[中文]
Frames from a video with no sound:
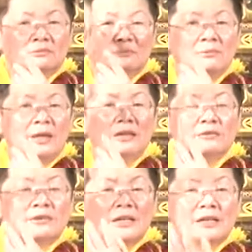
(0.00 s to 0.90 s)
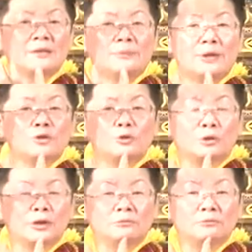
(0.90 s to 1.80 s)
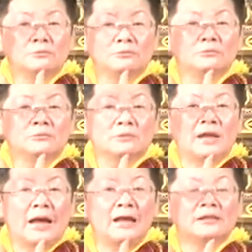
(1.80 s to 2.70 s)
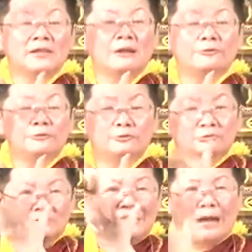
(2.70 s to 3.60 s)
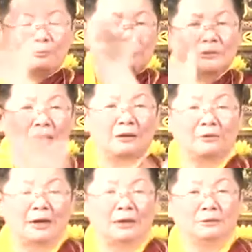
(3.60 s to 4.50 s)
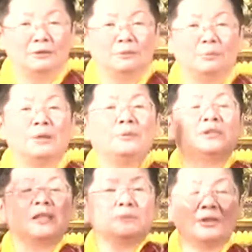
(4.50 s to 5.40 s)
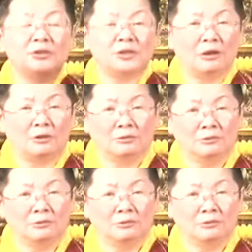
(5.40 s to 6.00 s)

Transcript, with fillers: 没有在那边存。开账户拿不到啊，拼命在那边叫，